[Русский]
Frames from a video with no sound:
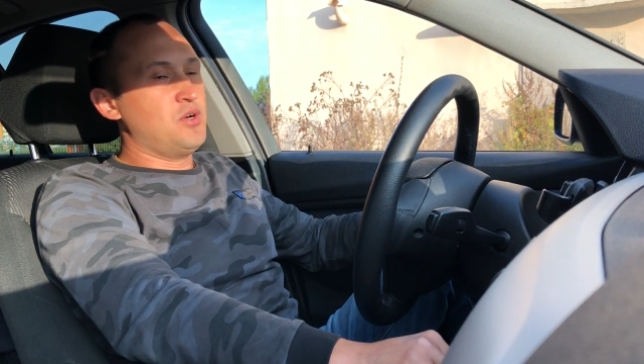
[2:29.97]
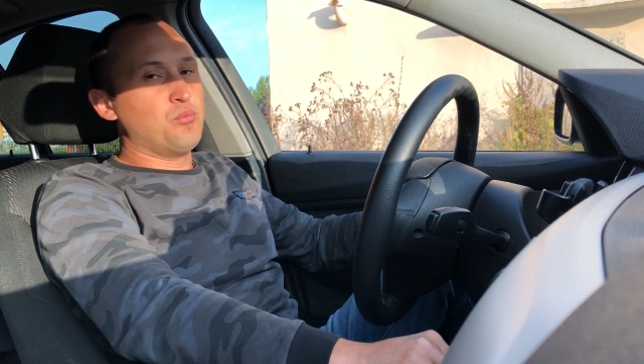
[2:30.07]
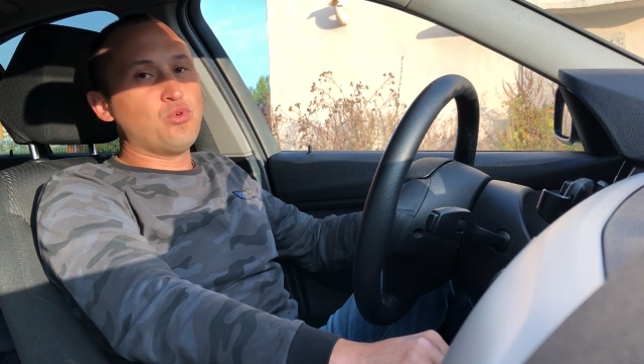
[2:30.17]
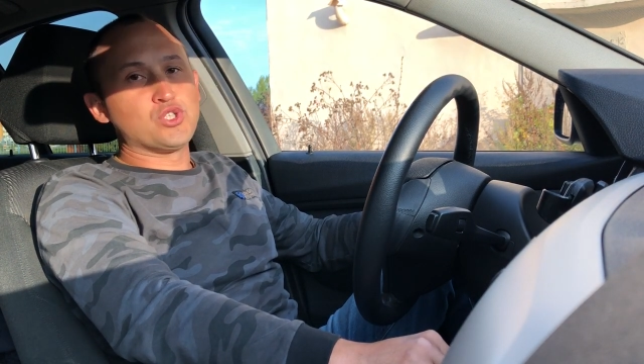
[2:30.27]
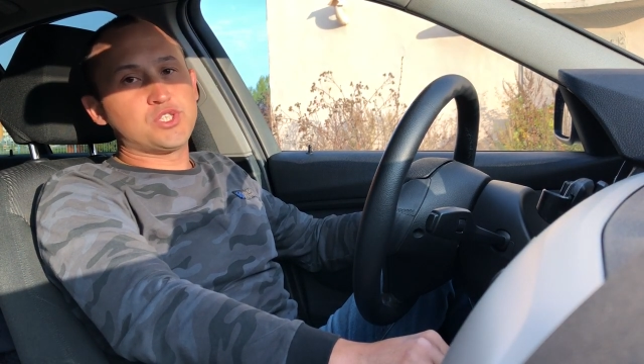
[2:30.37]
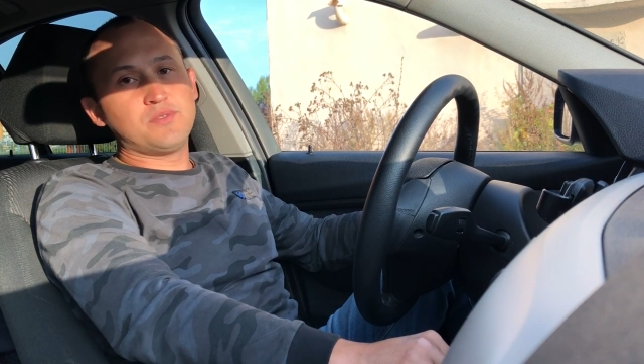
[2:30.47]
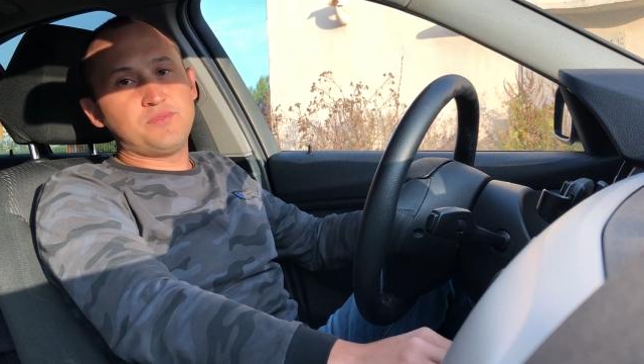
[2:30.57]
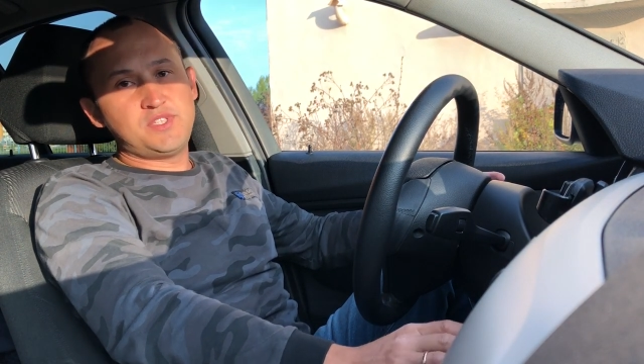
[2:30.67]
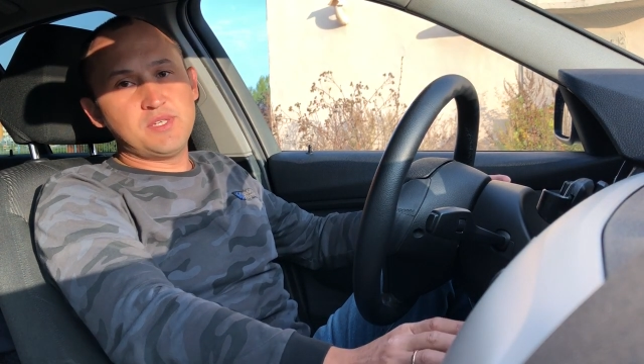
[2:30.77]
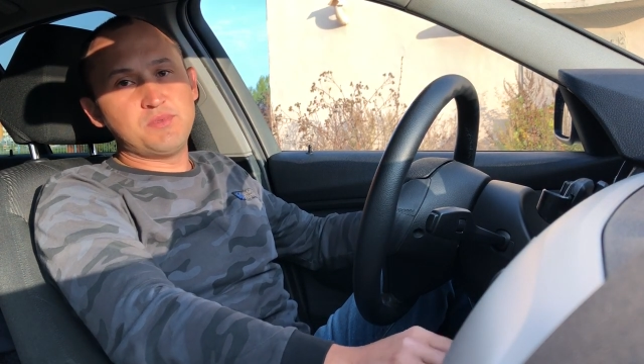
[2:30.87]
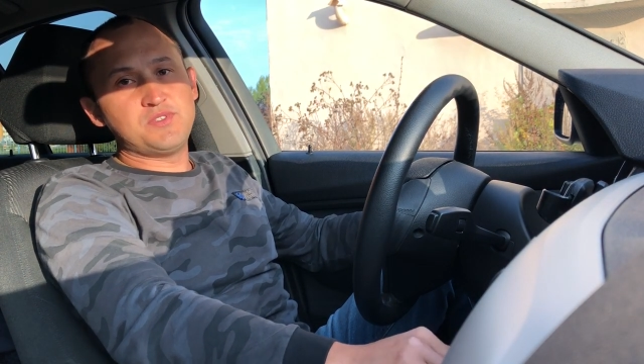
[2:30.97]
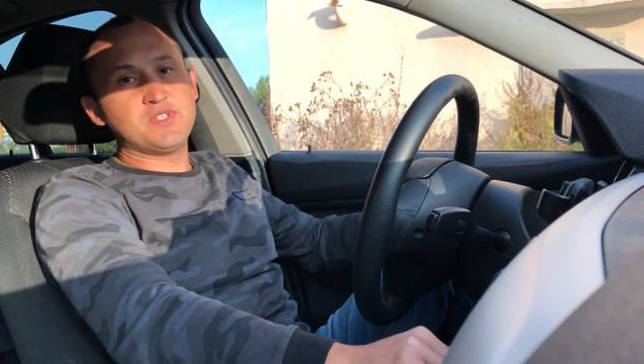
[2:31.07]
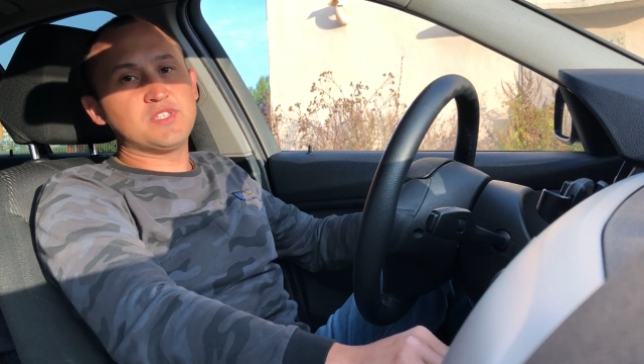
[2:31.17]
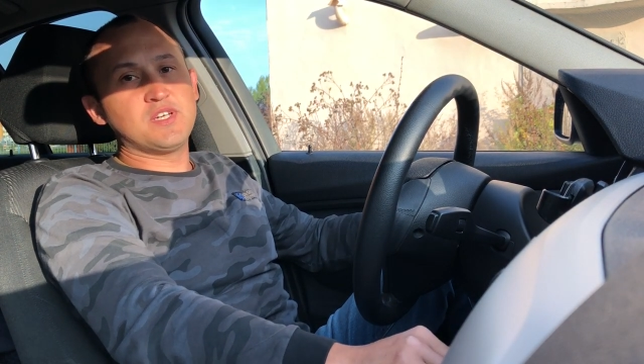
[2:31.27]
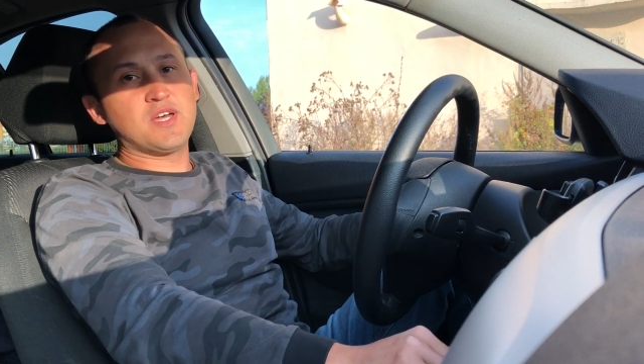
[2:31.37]
Bosch – всем
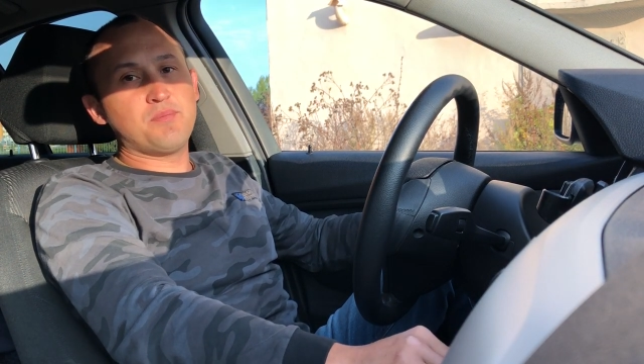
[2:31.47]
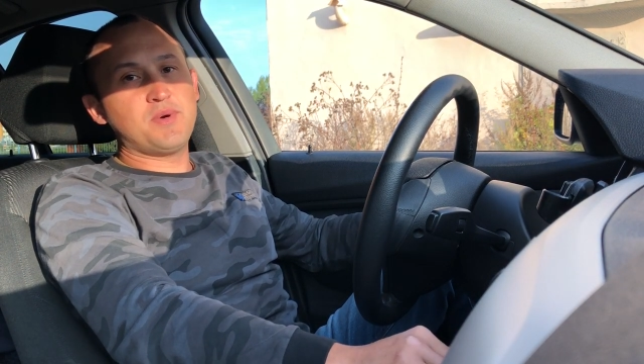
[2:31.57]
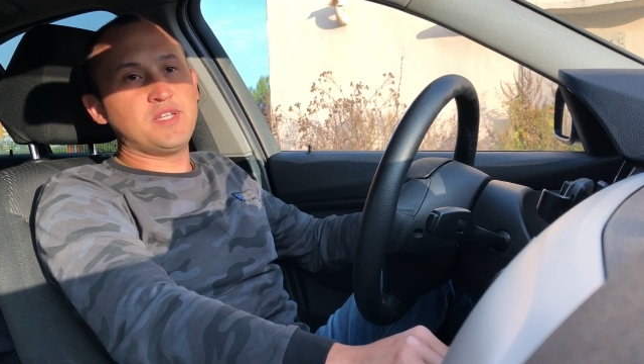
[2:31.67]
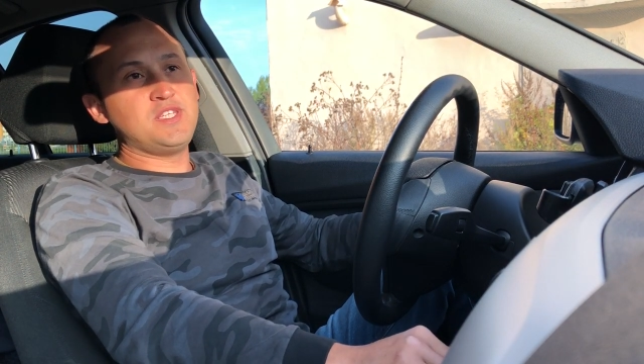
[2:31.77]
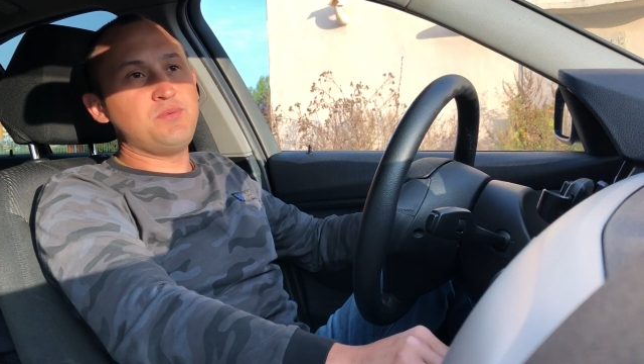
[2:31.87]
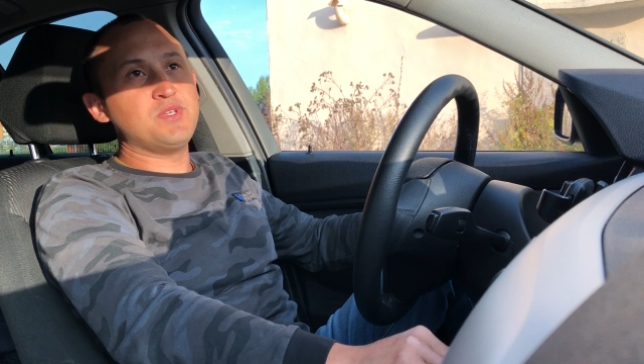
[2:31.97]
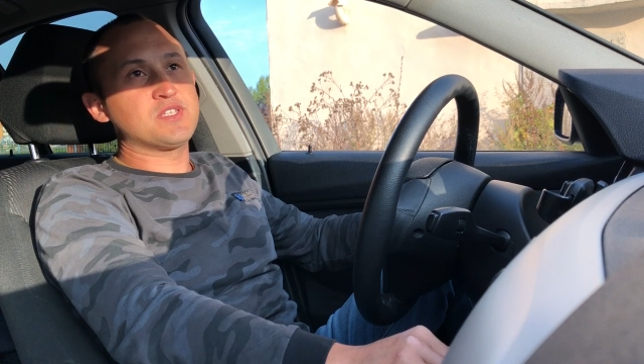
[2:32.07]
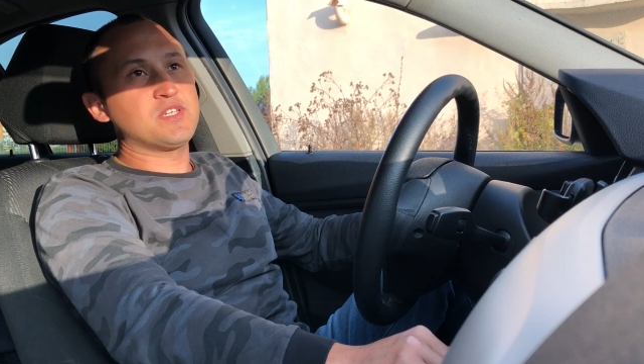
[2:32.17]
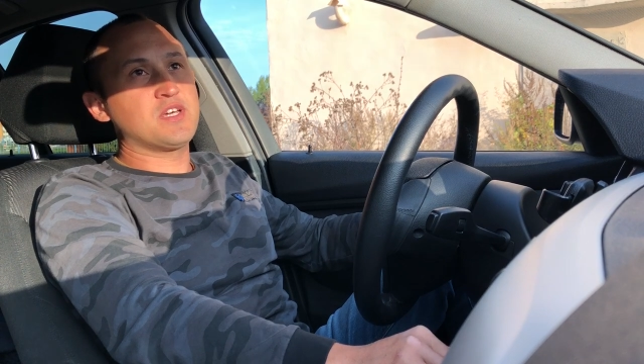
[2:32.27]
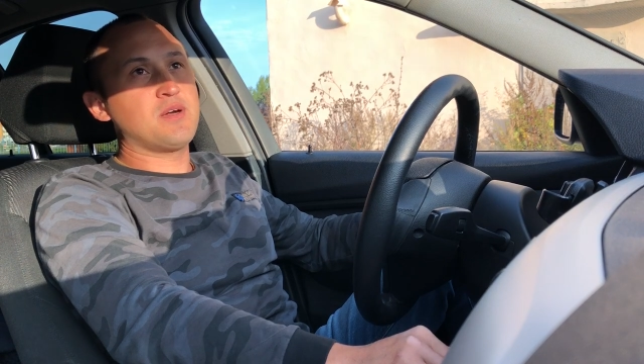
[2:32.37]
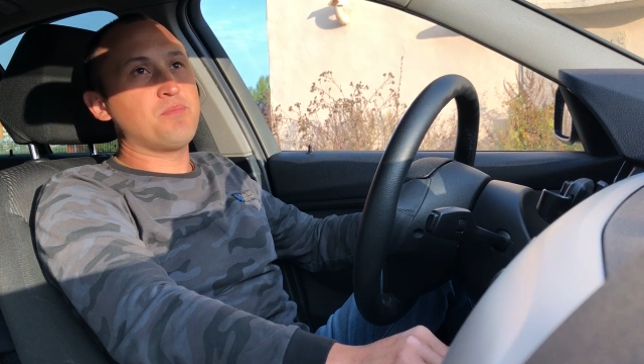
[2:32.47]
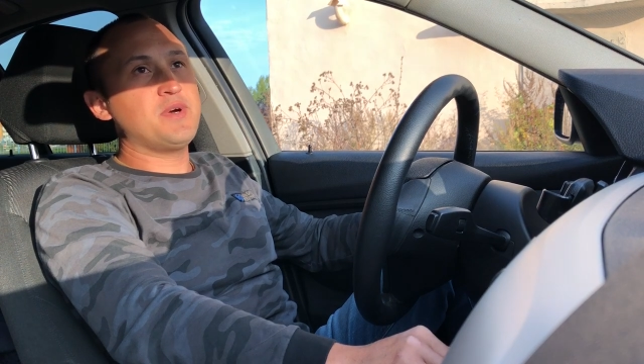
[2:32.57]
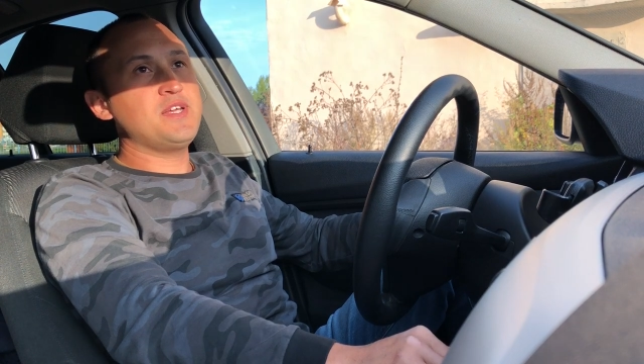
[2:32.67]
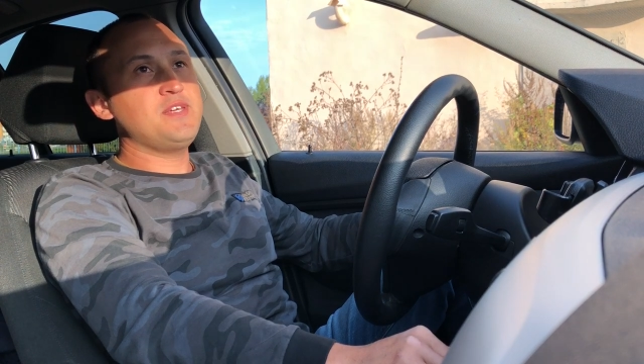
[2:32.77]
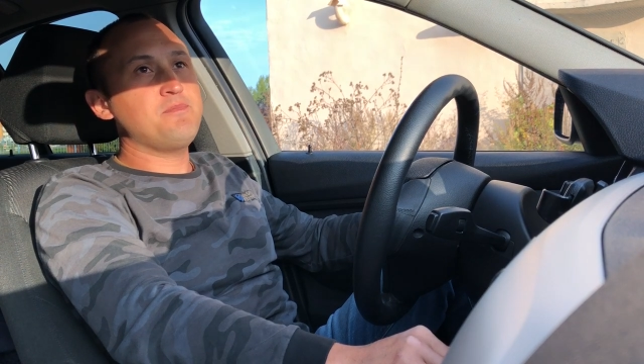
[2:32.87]
известная компания, немецкая
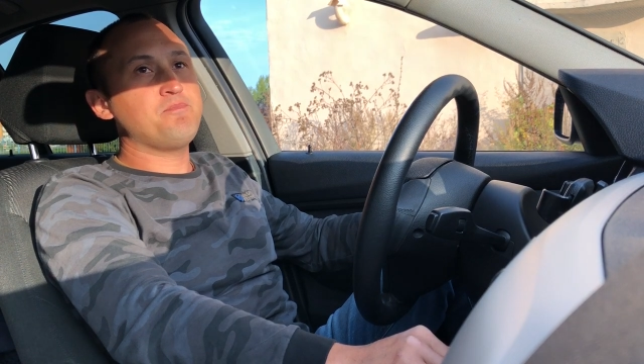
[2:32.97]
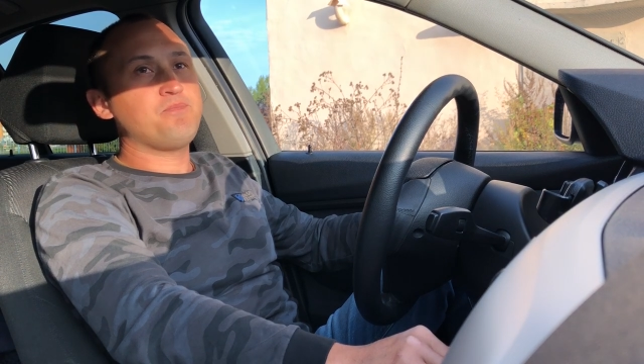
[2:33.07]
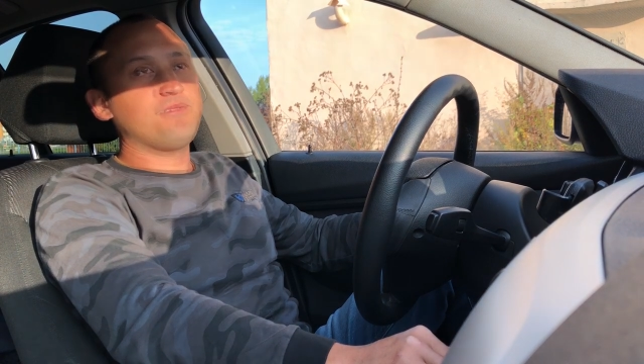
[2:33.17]
компания.